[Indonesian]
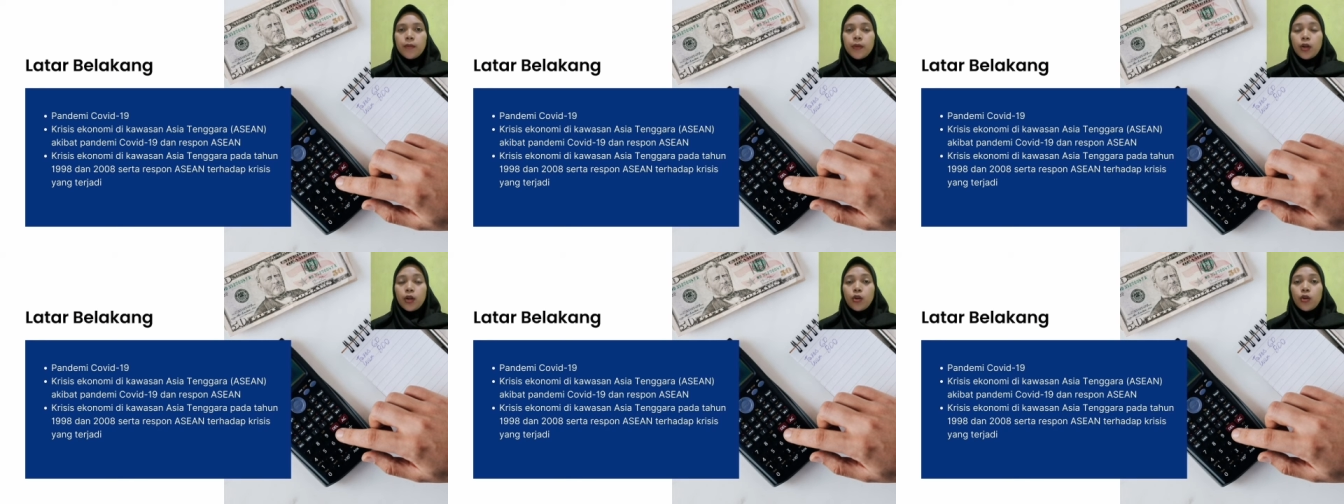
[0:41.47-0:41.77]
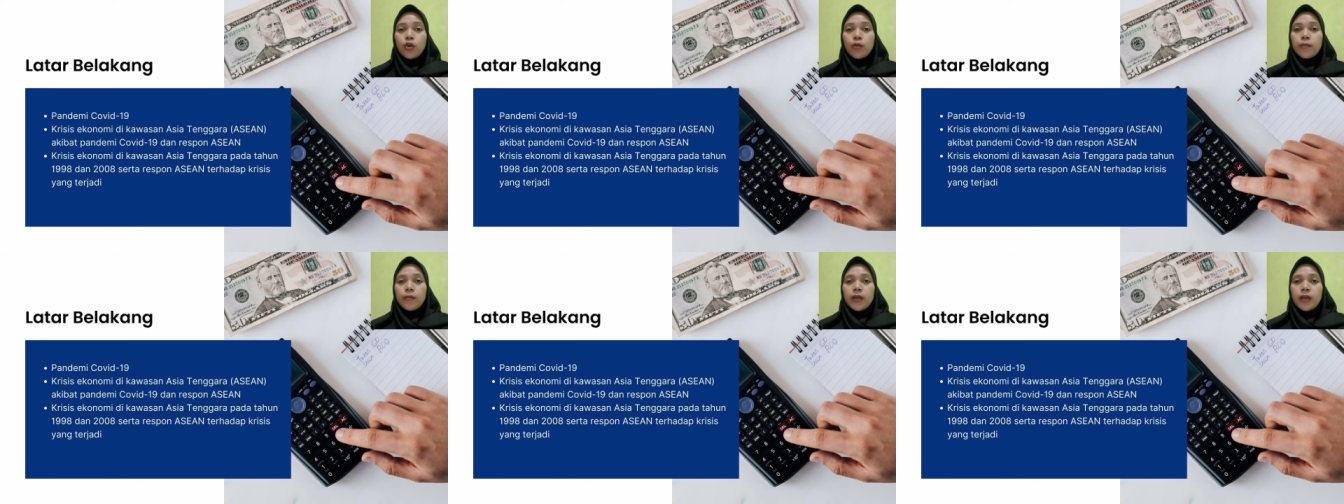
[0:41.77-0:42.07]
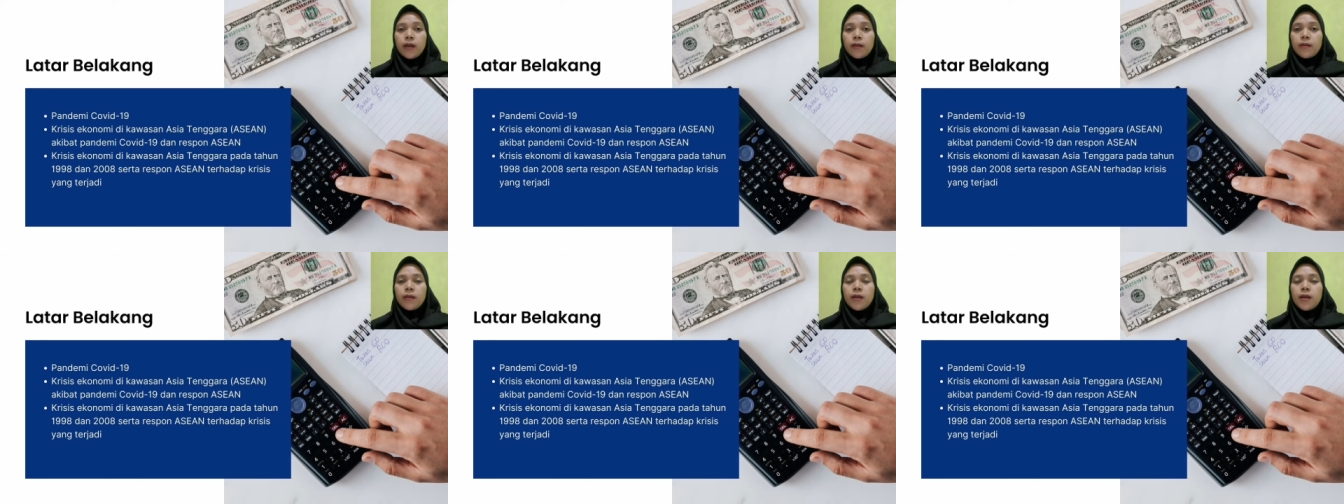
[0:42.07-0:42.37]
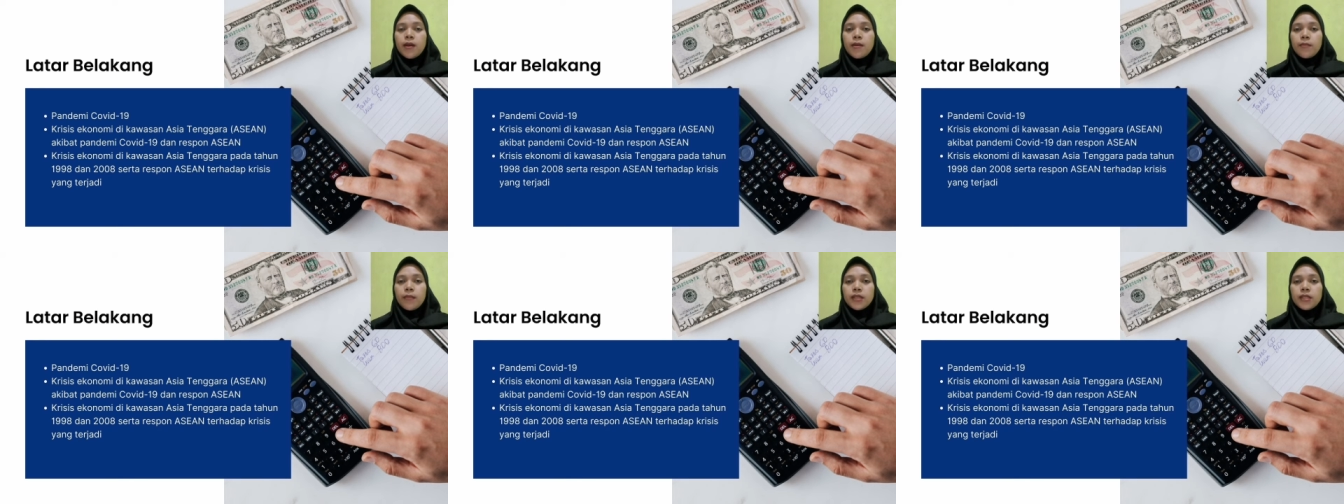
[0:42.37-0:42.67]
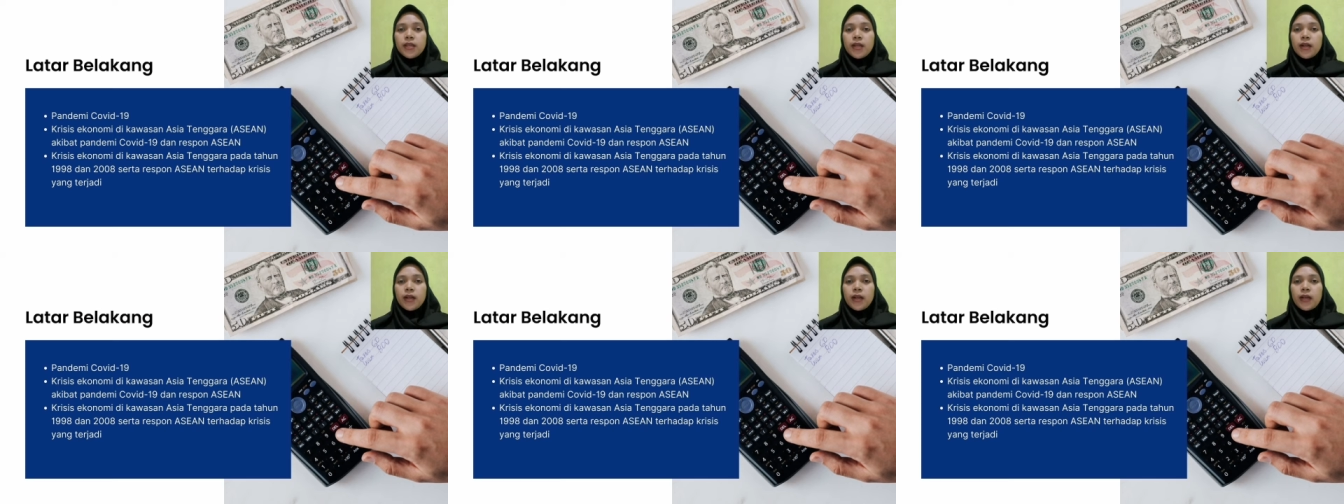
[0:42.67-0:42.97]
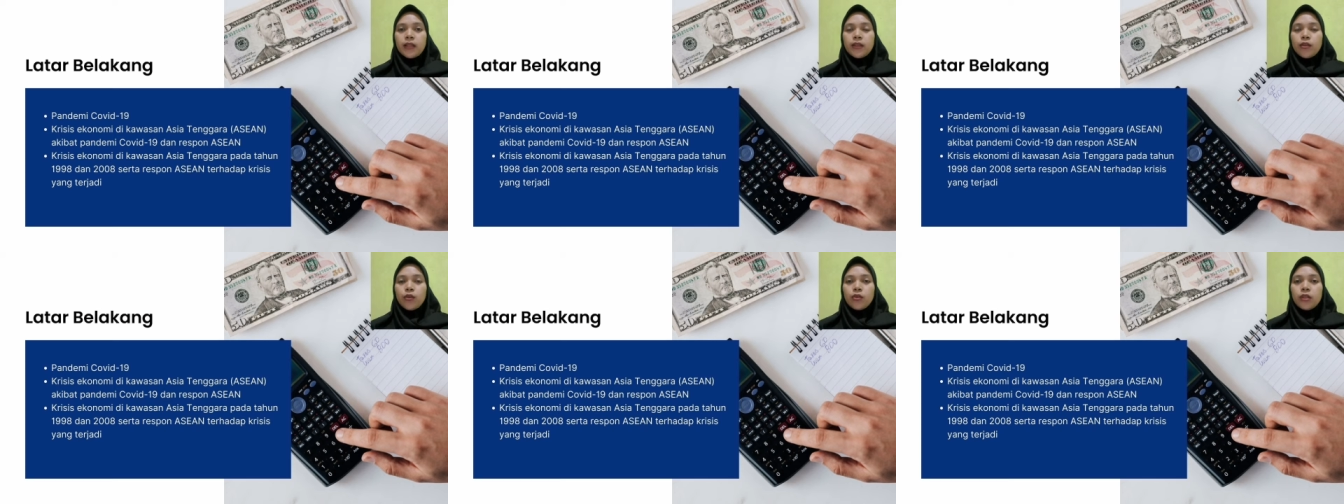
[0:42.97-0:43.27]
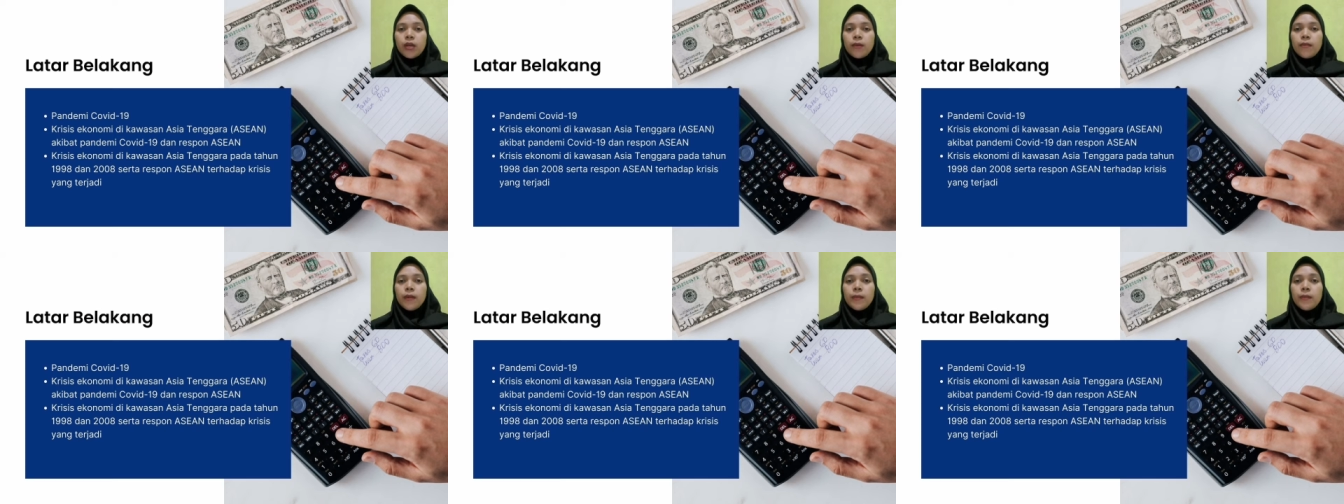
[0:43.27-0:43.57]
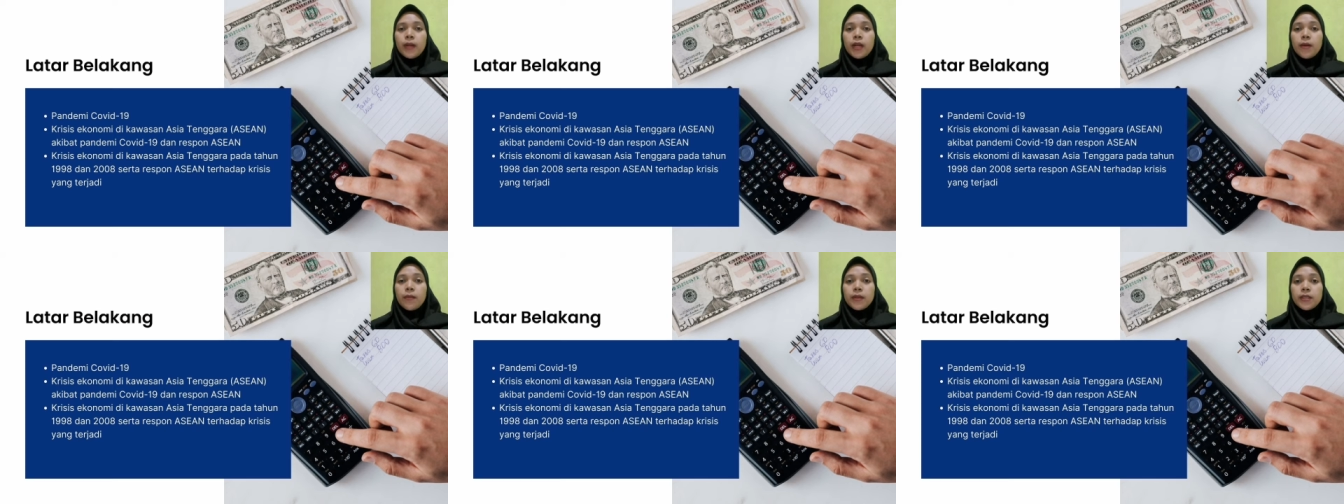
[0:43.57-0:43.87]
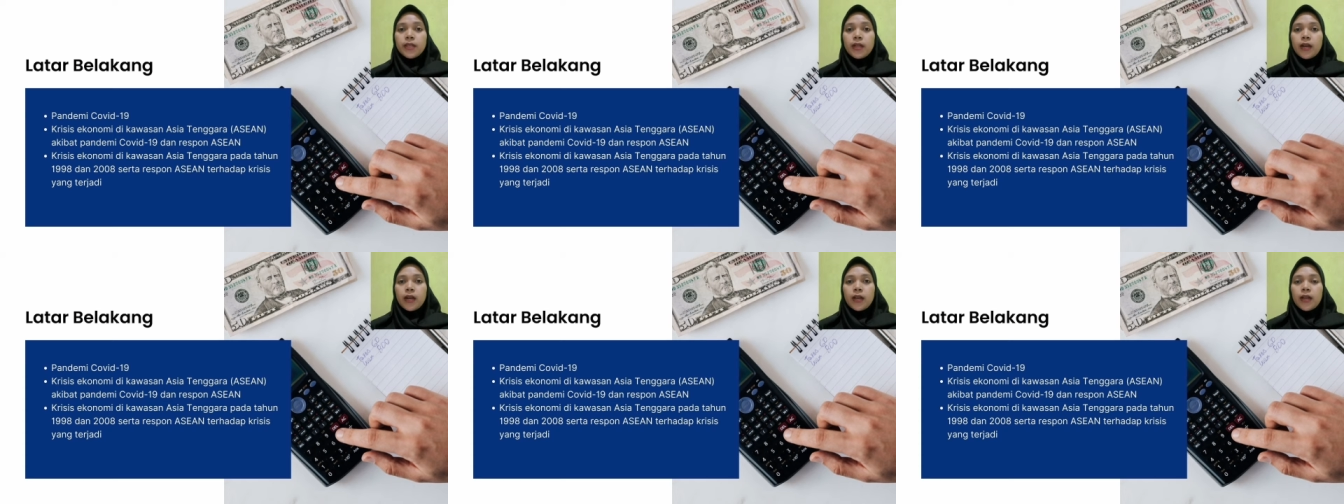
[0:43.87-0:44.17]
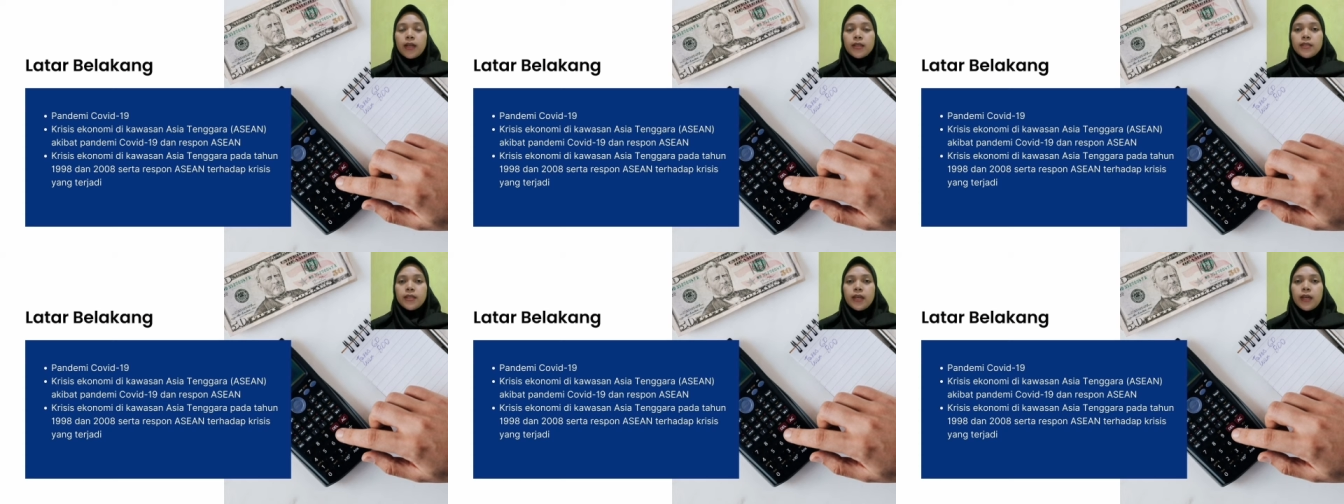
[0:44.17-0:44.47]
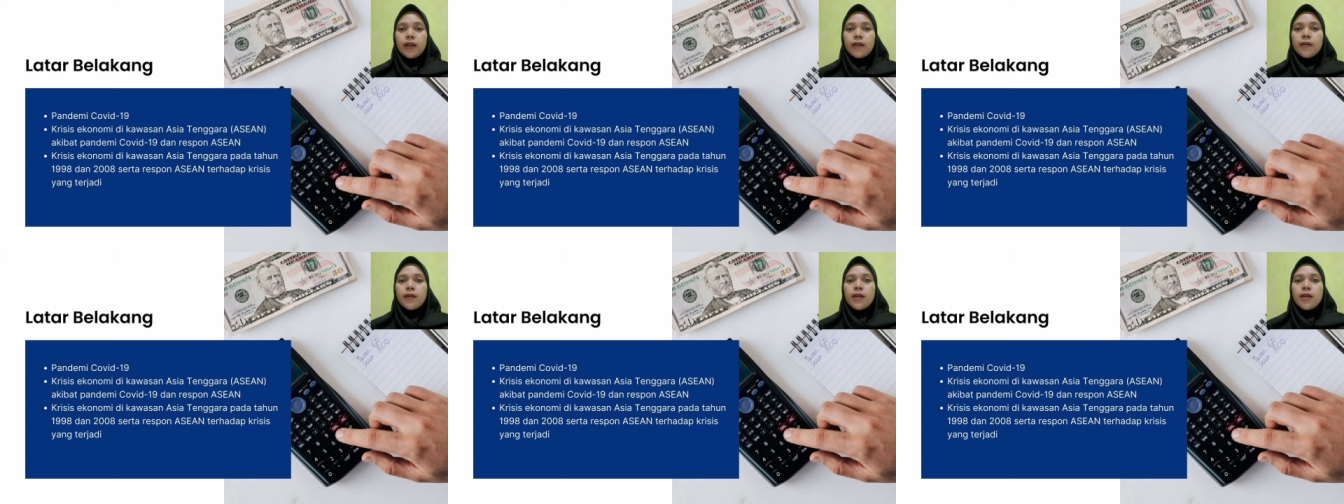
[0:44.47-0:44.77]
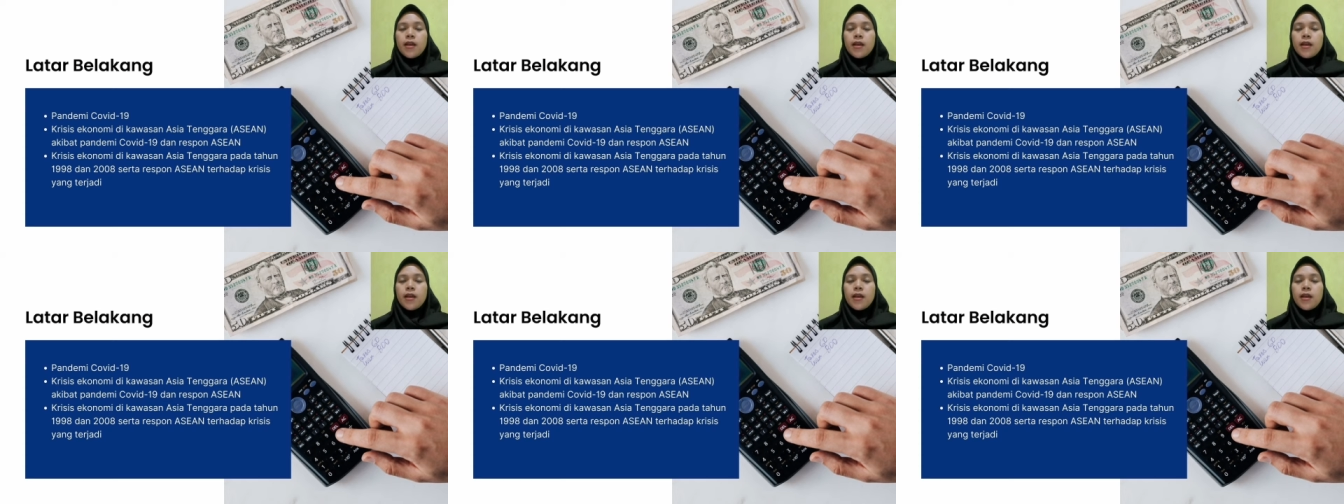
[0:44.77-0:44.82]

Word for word: perekonomian masyarakat, terutama pada masyarakat ASEAN.